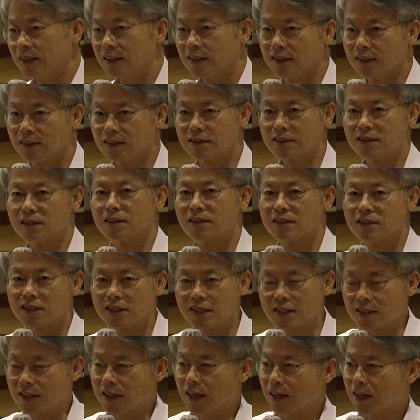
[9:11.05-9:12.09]
이것은
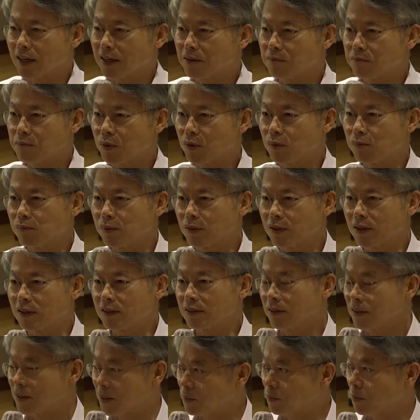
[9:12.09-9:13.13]
지체라는 표현보다는
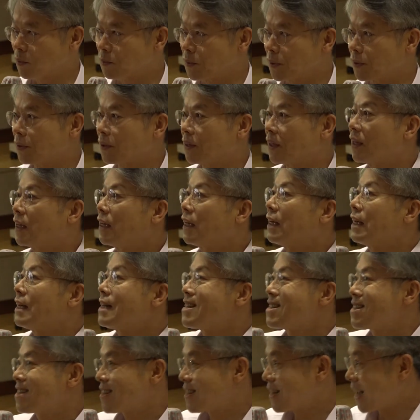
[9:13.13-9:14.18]
어찌 보면
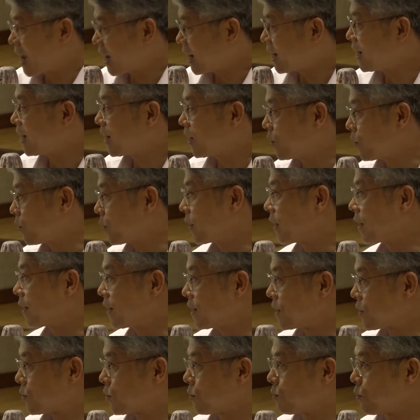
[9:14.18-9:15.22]
차이라고 해야
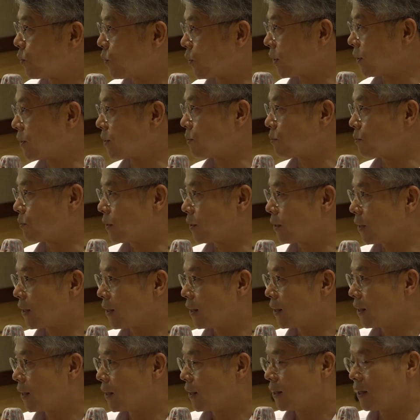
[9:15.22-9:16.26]
될지도 모르겠습니다.
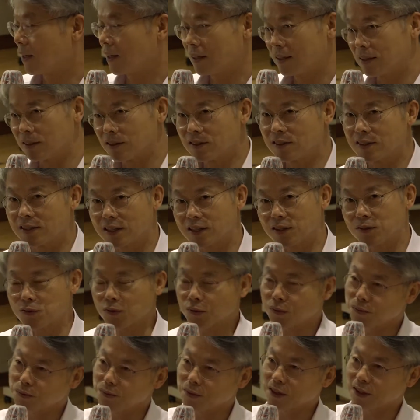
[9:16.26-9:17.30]
그것을 제가
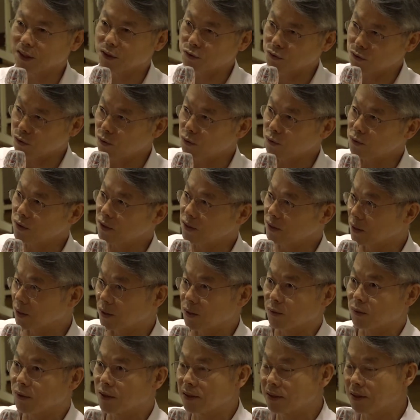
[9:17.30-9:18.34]
조금 이따가 총선
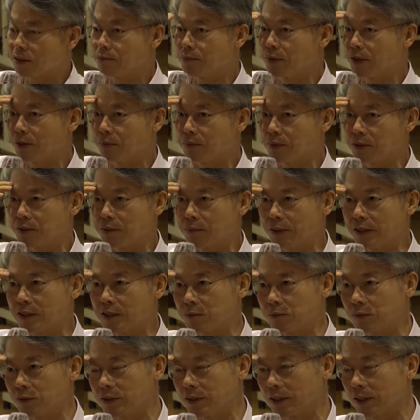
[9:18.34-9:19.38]
결과를 설명하면서
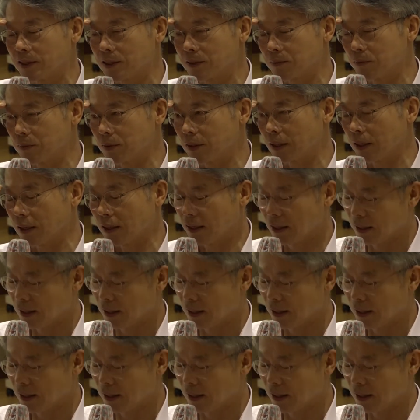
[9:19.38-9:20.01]
말씀을 드리겠습니다.